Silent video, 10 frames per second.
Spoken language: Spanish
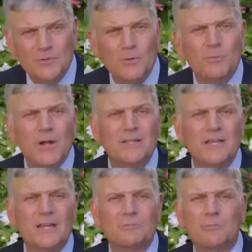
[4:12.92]
Si
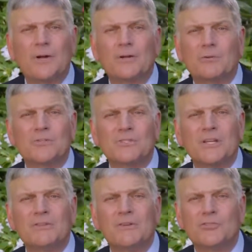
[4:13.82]
hiciste esa
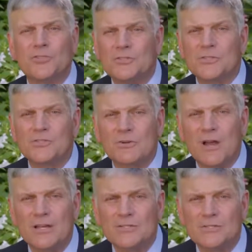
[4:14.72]
oración para recibir a
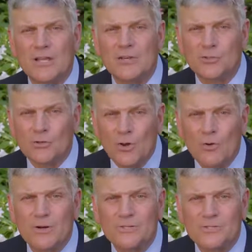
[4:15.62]
Jesucristo como tu
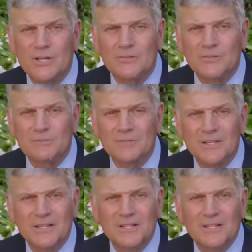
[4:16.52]
Señor y
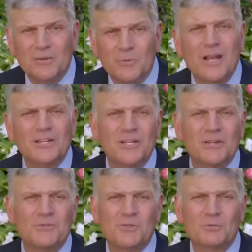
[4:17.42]
Salvador, nos
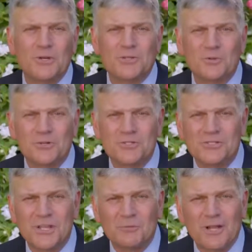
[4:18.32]
gustaría darte algunos
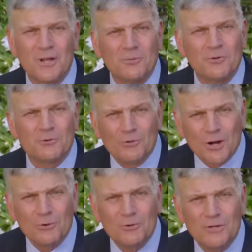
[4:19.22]
recursos que te
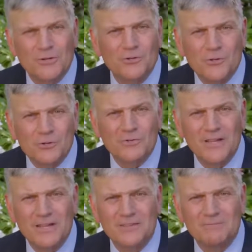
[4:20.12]
ayudarán a crecer en tu
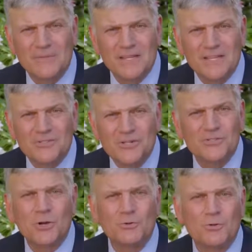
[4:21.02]
nueva fe.
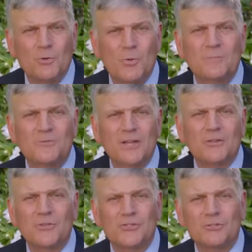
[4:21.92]
Solo visita la
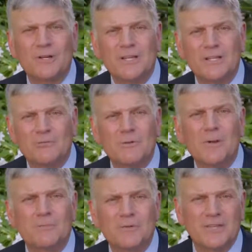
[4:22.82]
página web que está en
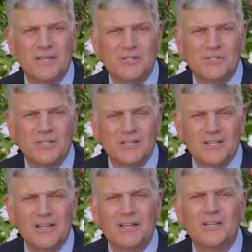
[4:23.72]
la pantalla y
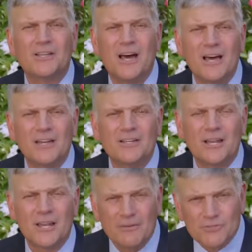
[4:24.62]
recuerda esto,
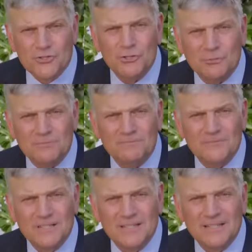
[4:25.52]
Dios te
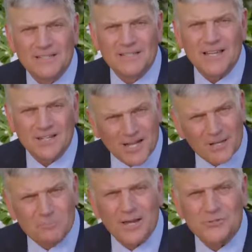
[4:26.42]
ama
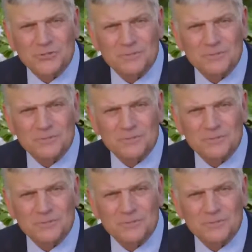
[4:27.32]
y Dios te